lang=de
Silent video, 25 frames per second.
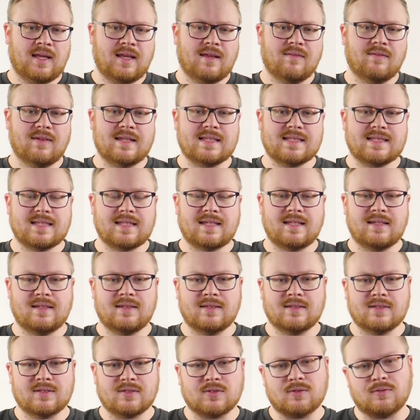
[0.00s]
wenn Sie
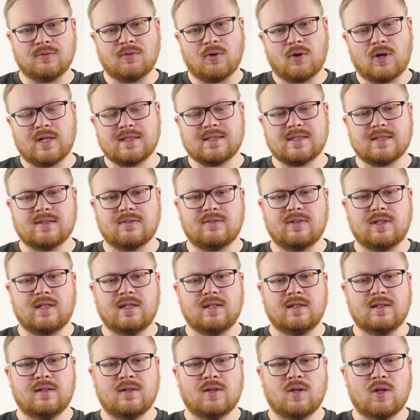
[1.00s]
so Worte
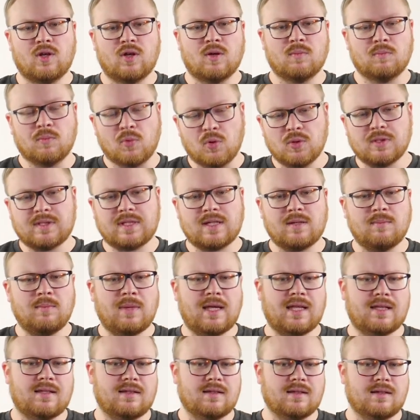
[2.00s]
wie
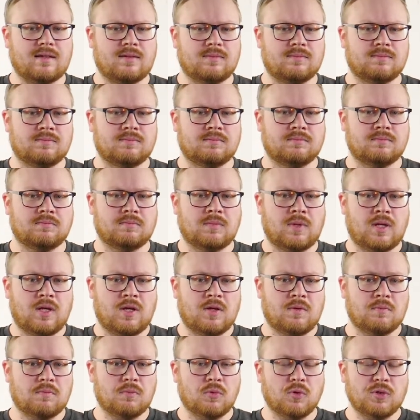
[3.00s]
Multimedia,
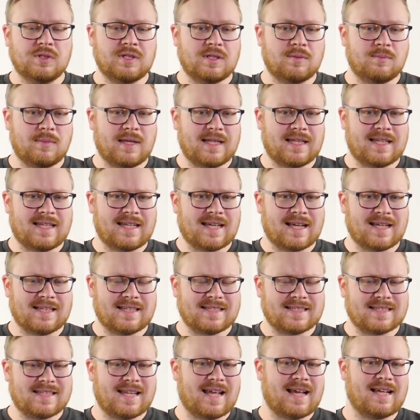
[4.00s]

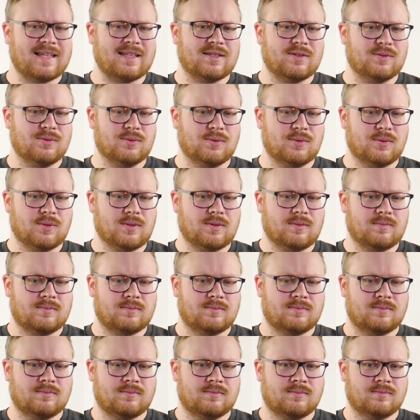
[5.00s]
multimediales Lernen hören?
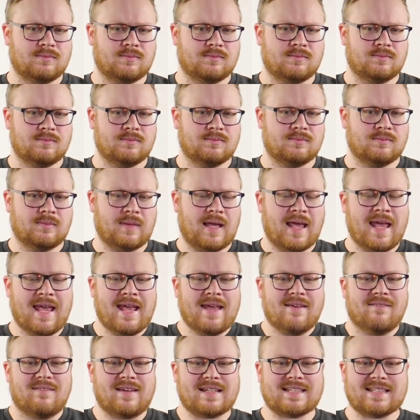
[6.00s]

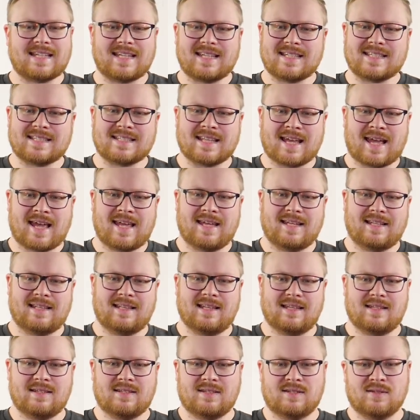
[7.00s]
Was ist
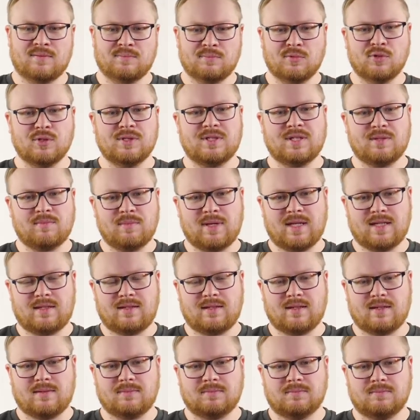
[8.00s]
eigentlich
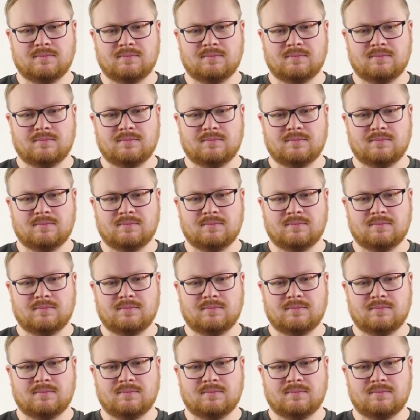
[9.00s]
Multimedia?